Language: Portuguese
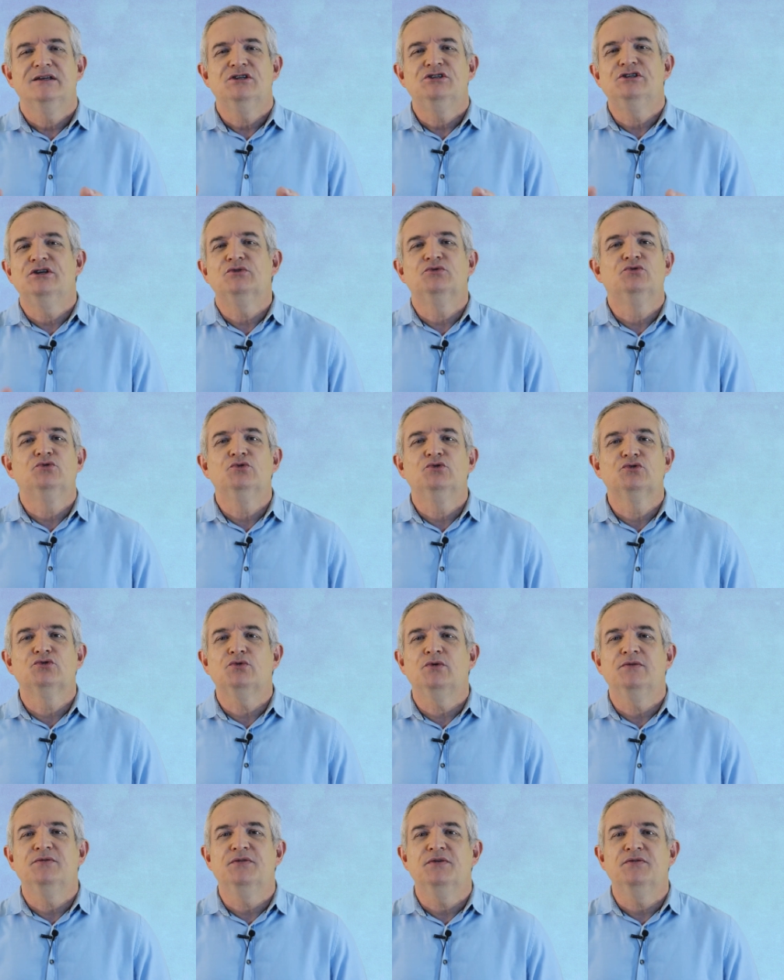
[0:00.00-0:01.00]
Jesus
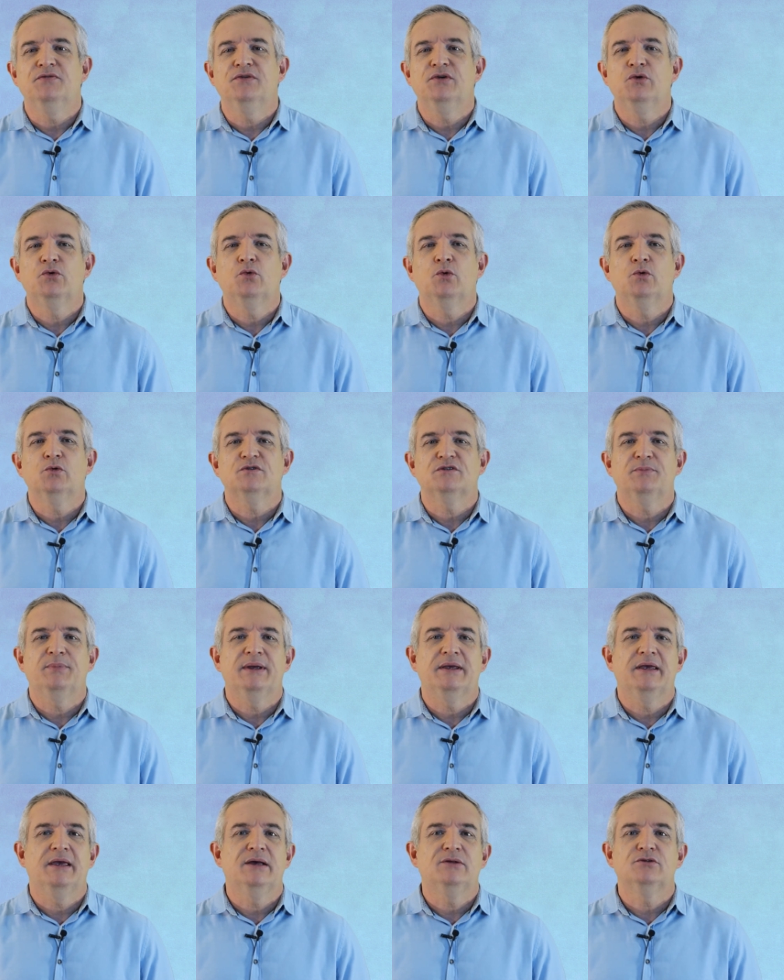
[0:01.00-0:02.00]
conviveu com os
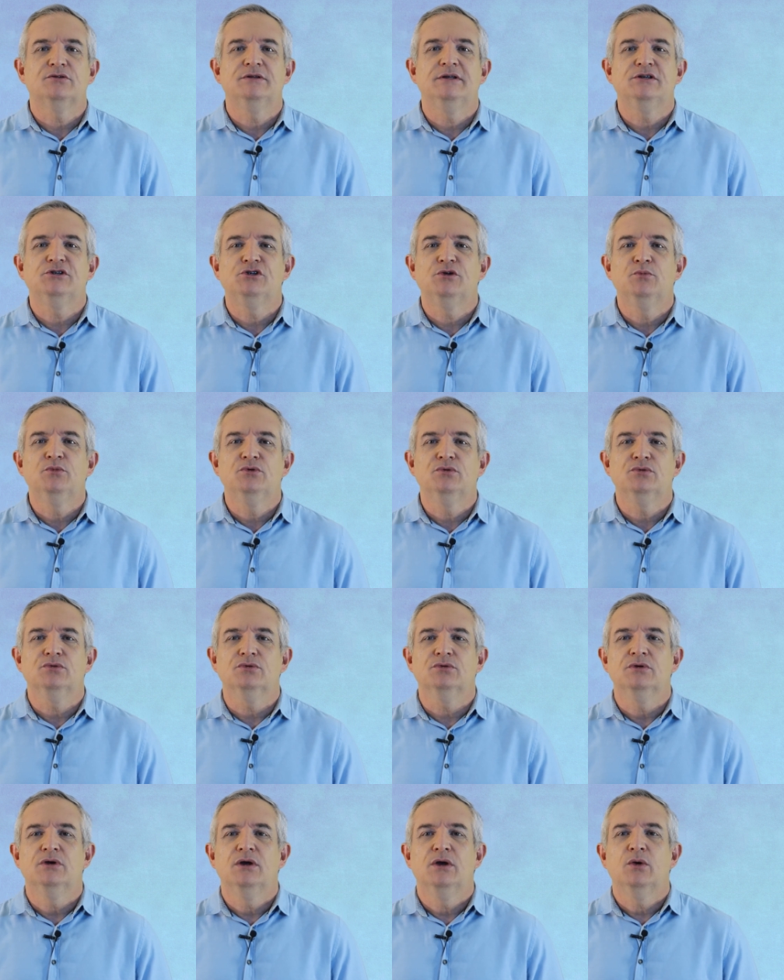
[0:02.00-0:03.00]
pequenos deste
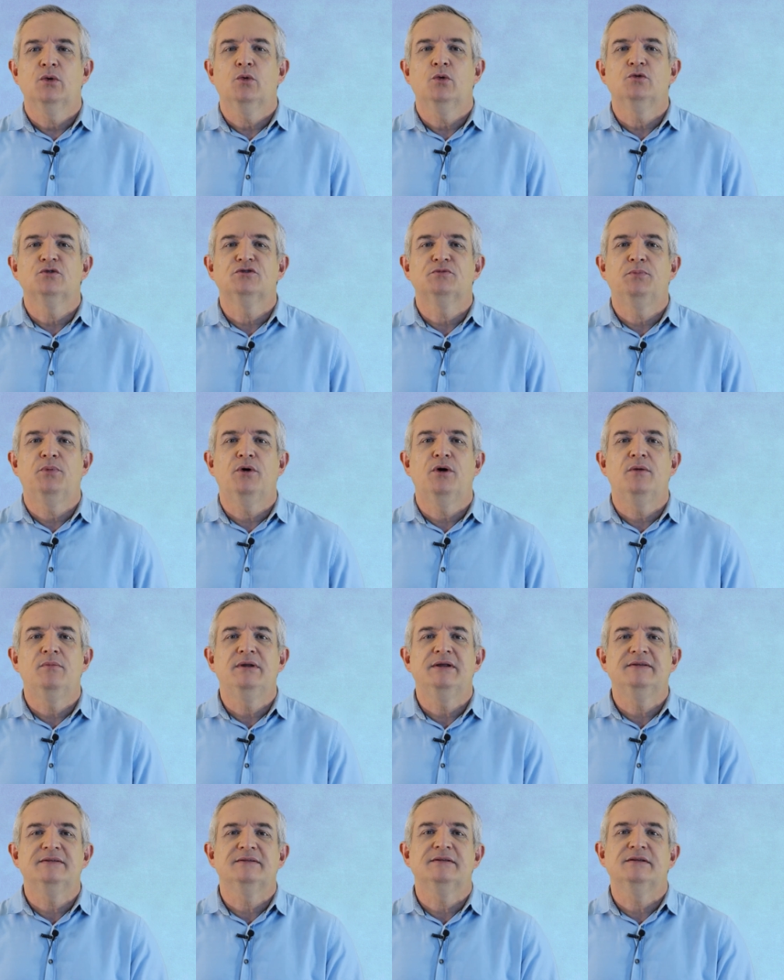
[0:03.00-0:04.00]
mundo, com os
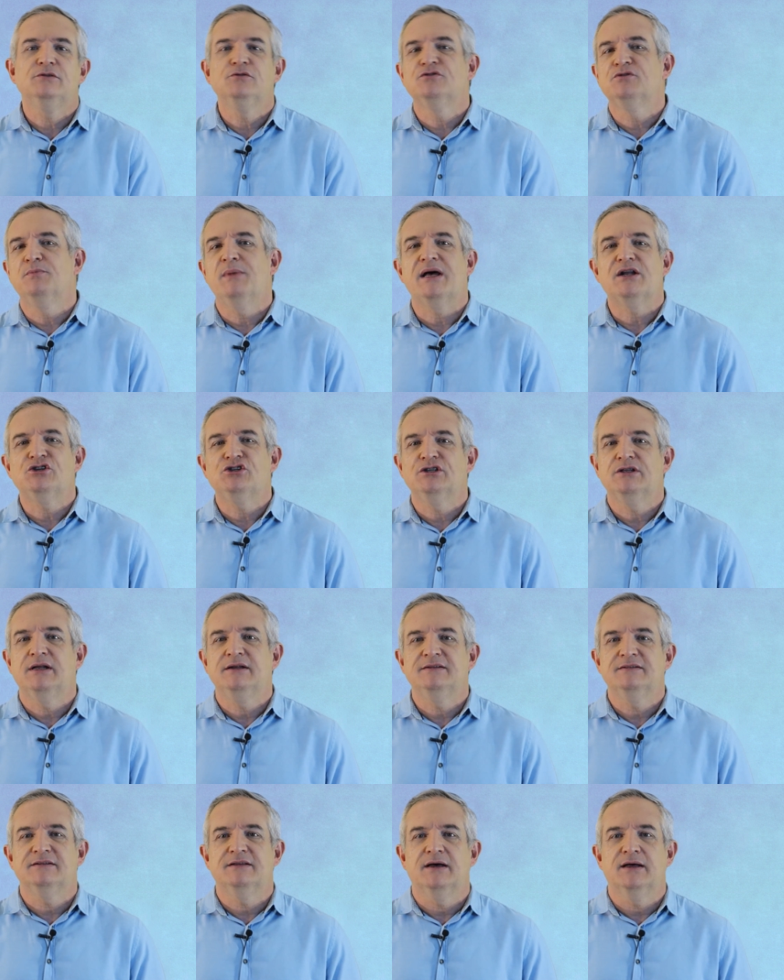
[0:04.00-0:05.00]
pobres e os
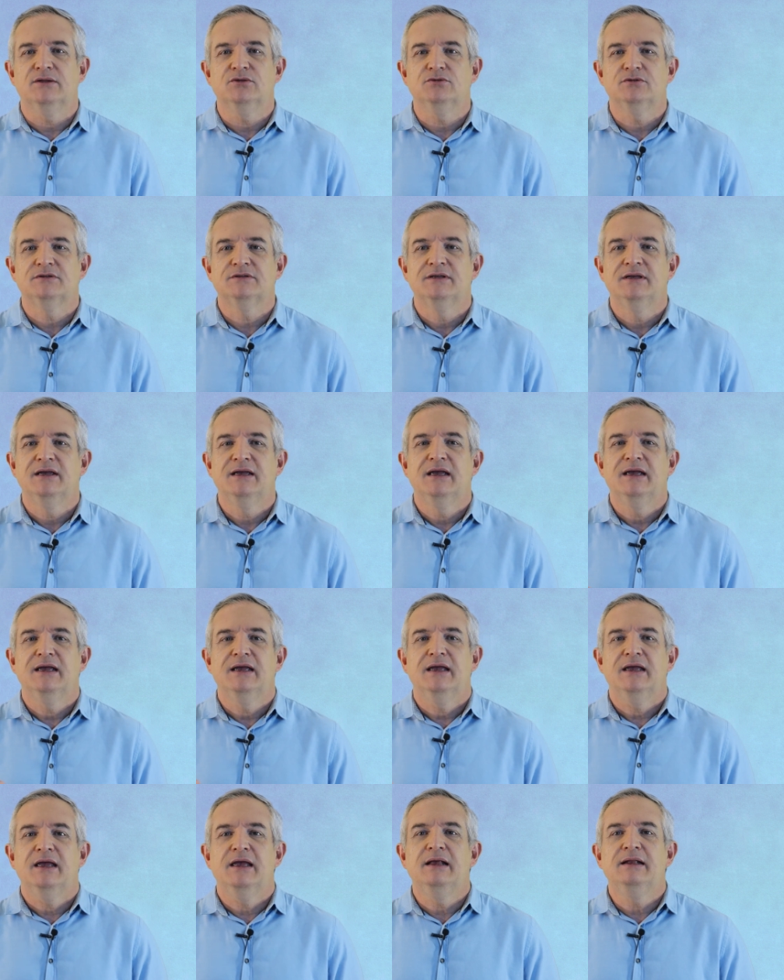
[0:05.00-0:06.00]
marginalizados.
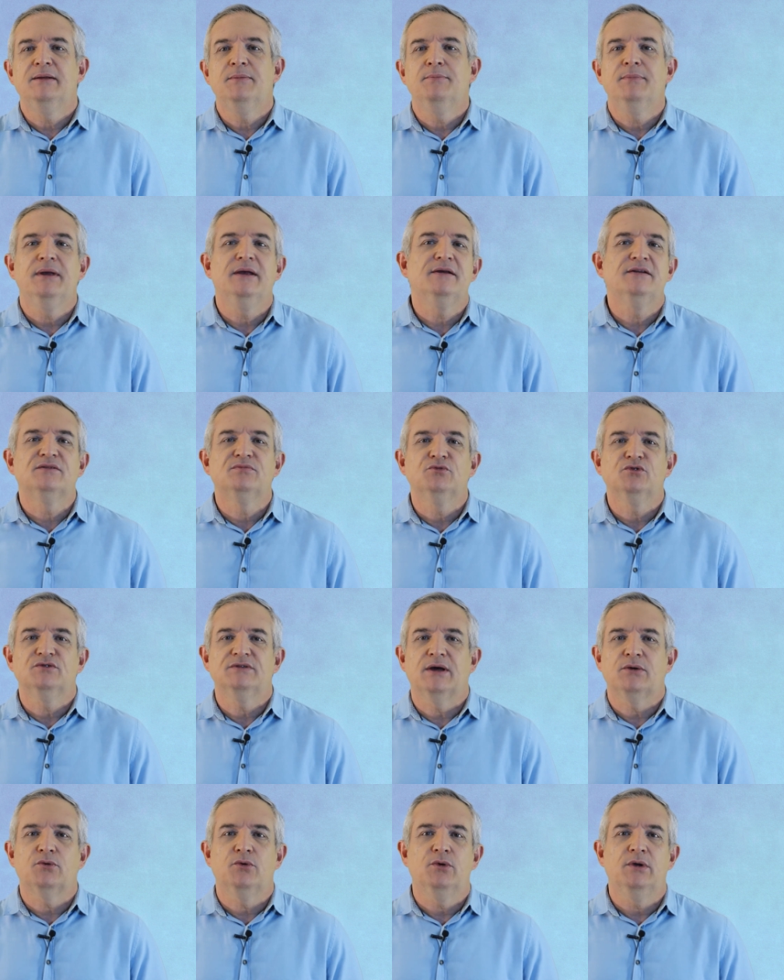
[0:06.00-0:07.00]
Ele mesmo
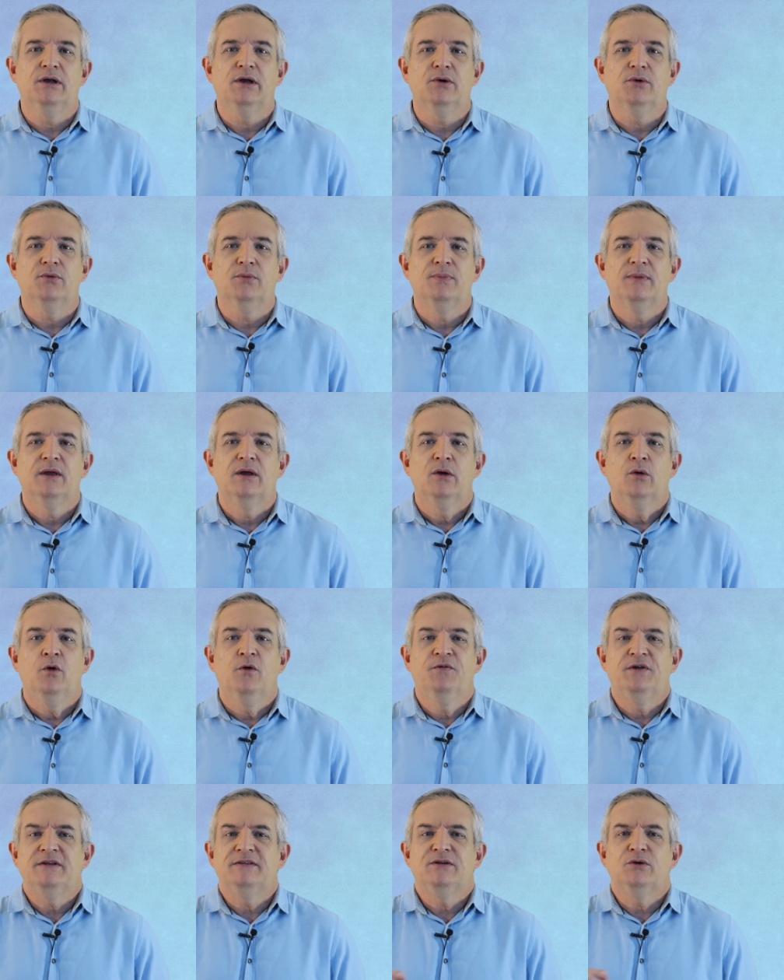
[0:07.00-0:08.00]
os acolheu
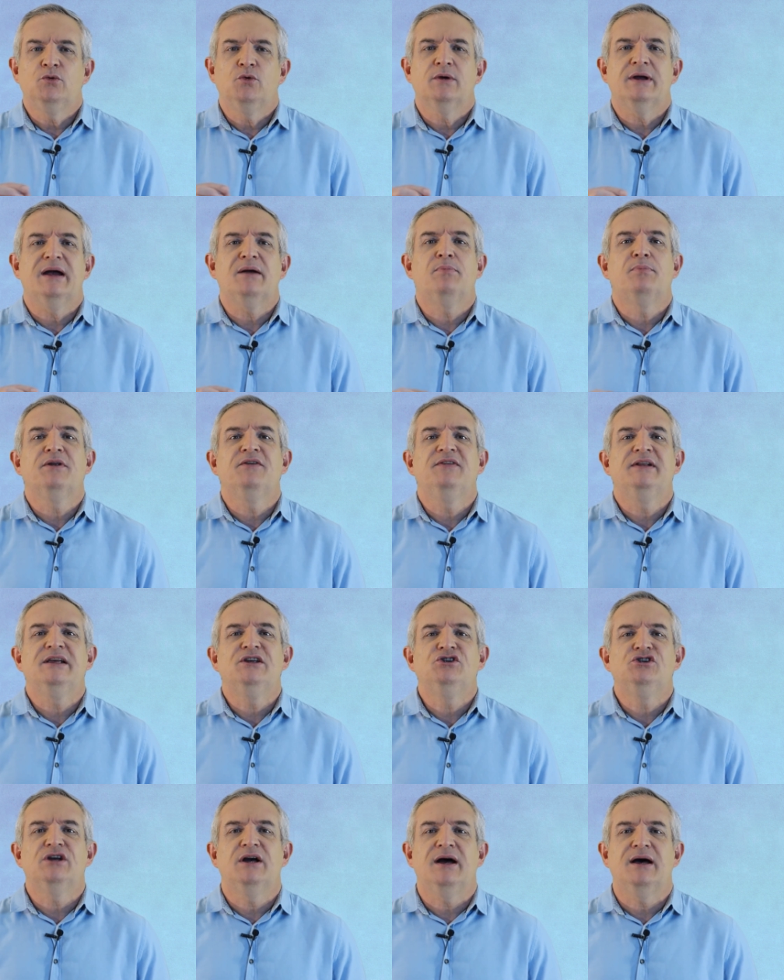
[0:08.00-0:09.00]
Ofereceu um lugar
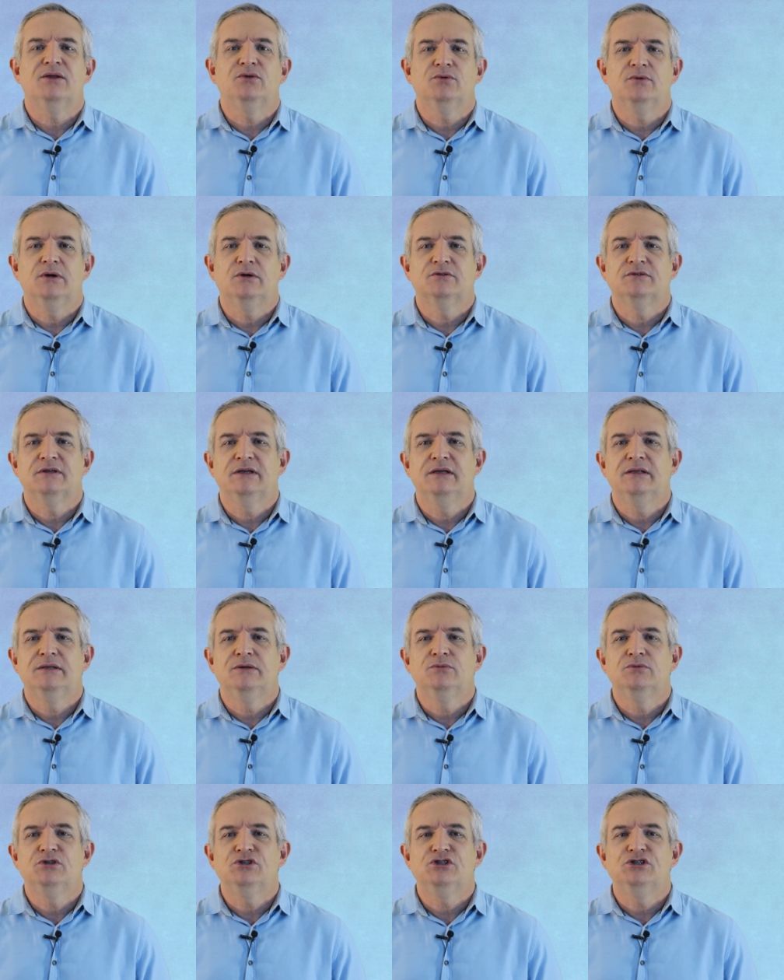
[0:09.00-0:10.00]
privilegiado aos que
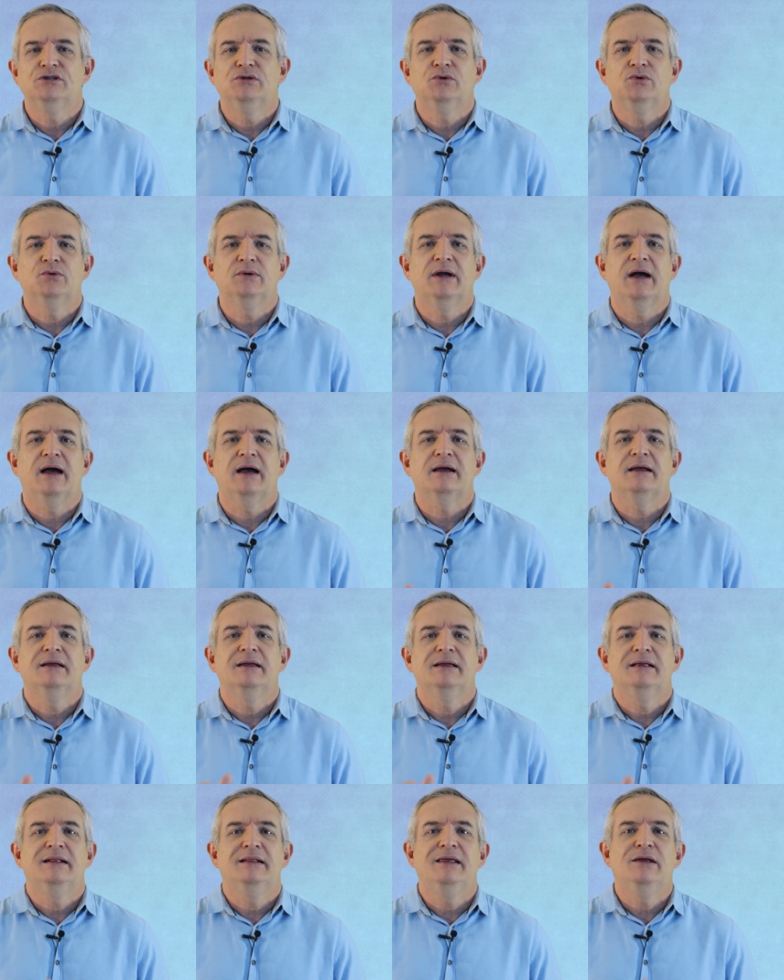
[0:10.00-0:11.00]
não tinham lugar
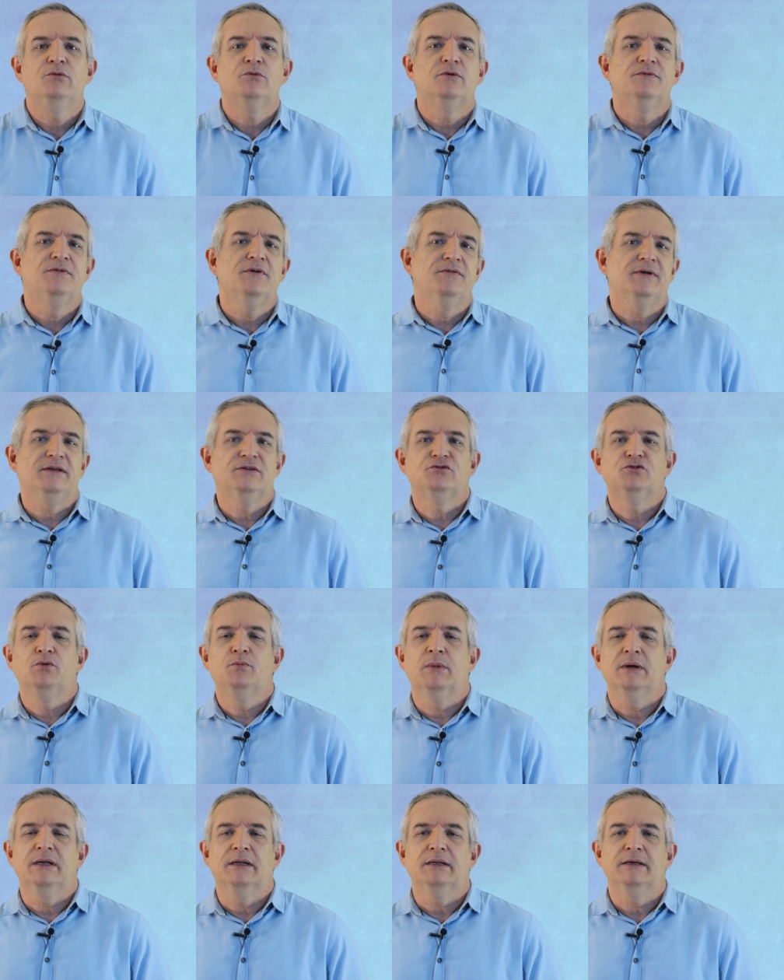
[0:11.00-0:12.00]
nem convivência
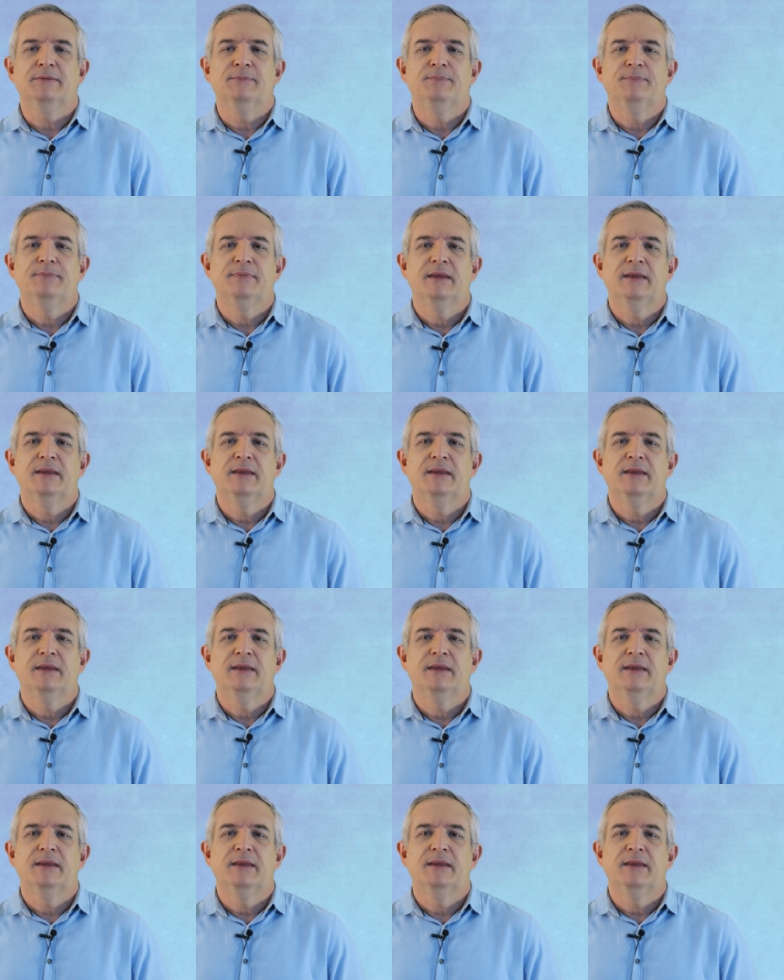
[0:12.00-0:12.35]
humana.